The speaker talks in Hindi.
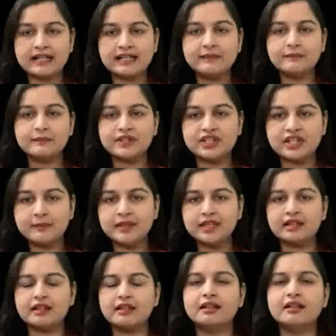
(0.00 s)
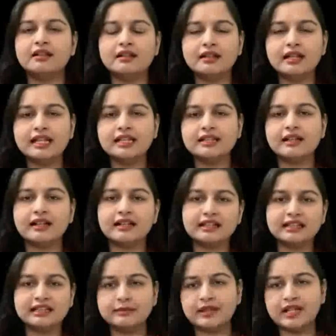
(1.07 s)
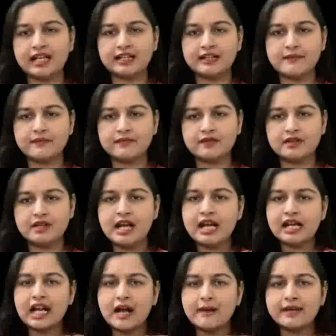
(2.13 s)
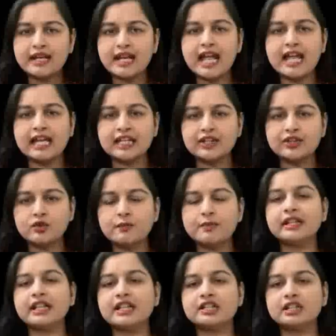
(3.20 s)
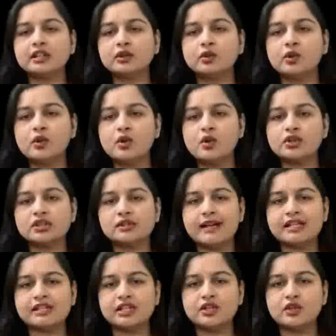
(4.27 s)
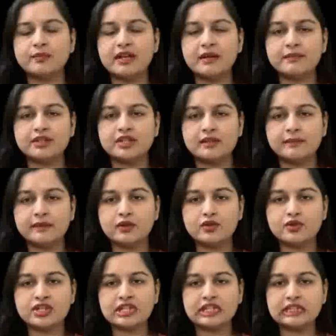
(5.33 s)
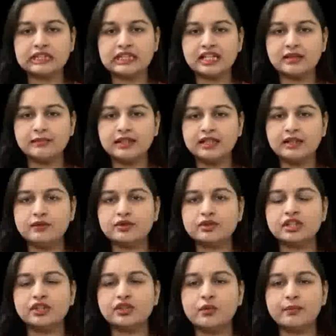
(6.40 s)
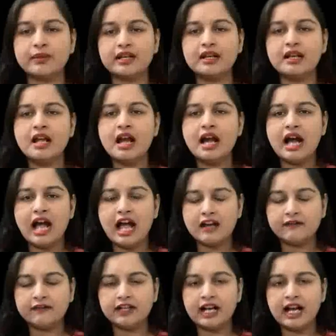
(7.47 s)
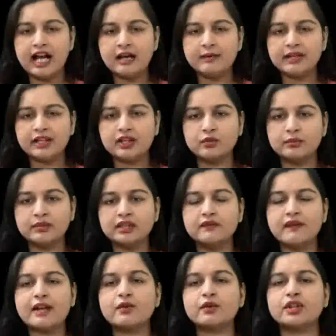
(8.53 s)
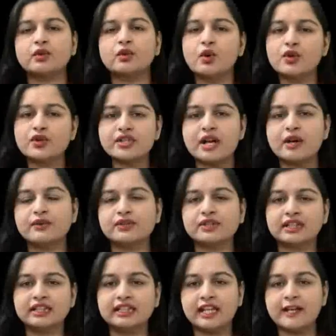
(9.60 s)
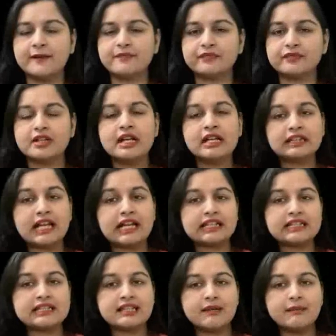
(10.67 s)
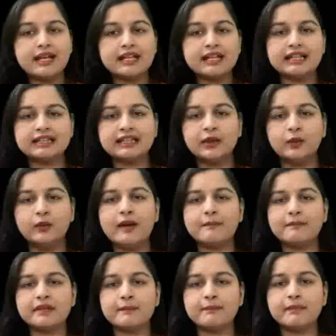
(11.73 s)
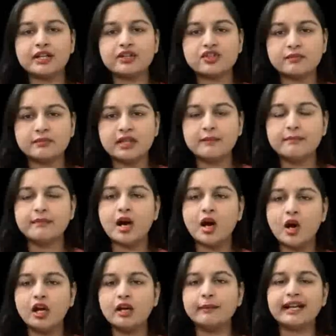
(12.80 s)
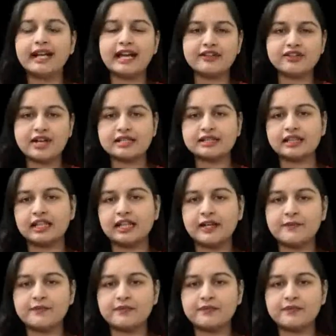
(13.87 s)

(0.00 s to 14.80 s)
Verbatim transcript: पार्टी बीजेपी ने नई रणनीति बनाई खबरें हैं कि यूपी के जिन दो लोकसभा सीटों पर बीजेपी को जीत नहीं मिली उन सीटों पर हाल फिलहाल में ही उम्मीदवारों की घोषणा हो सकती है ताकि समय रहते हुए अपने पक्ष में माहौल बनाया जा सके